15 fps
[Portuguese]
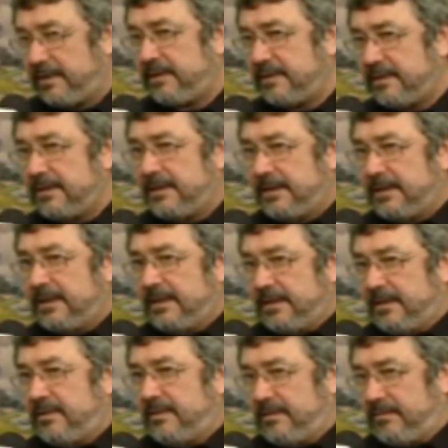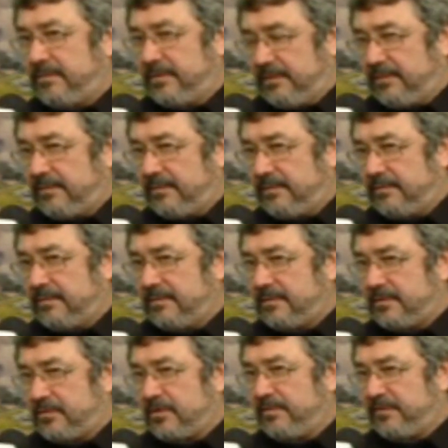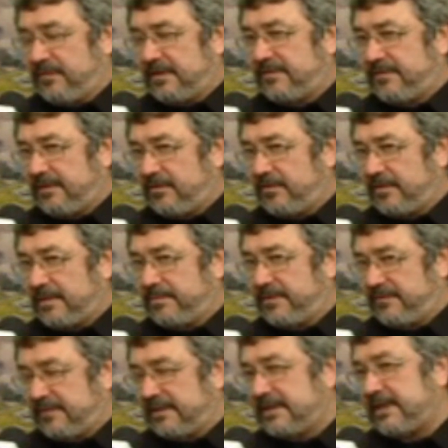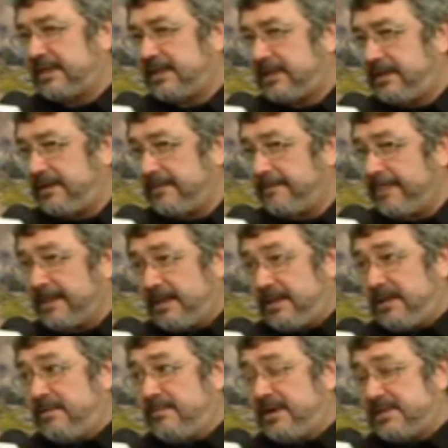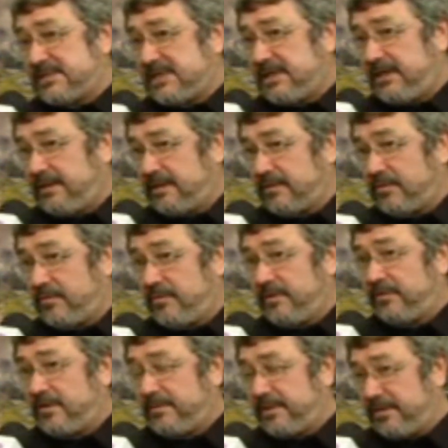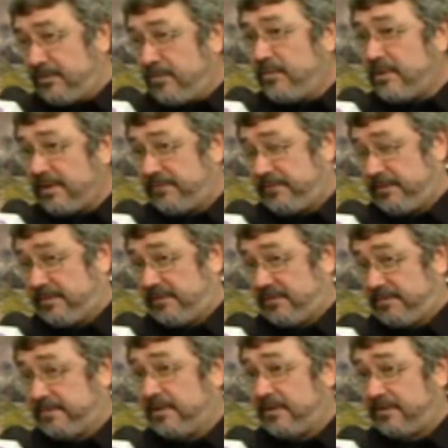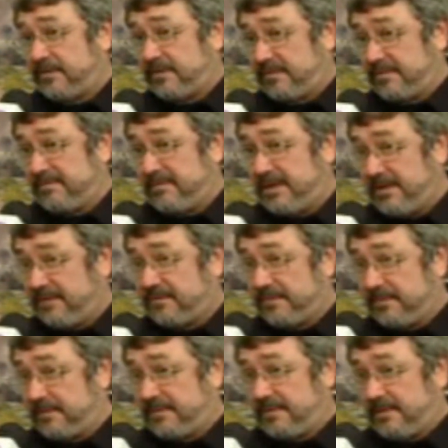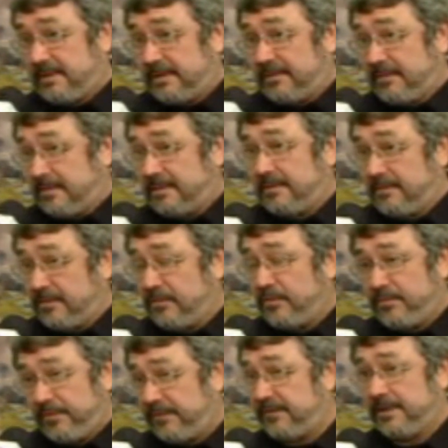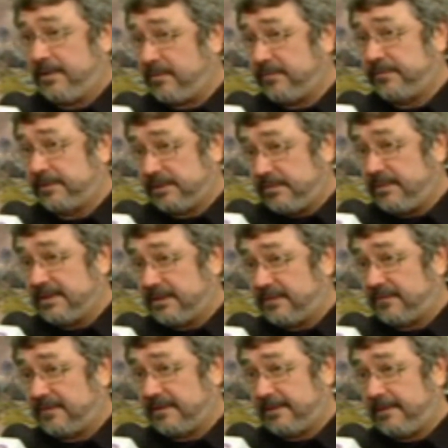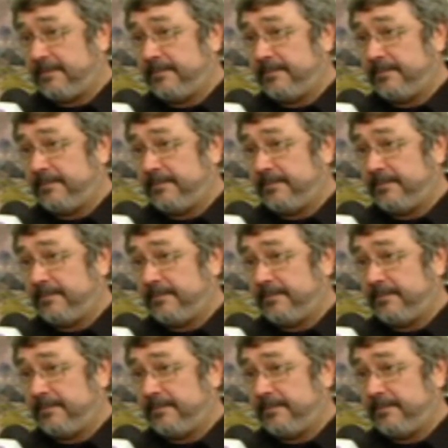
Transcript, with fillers: né? No, como está sendo apresentado aqui. E mais ainda, algumas obras nunca foram expostas mesmo né? no Museu Alfredo Anderson,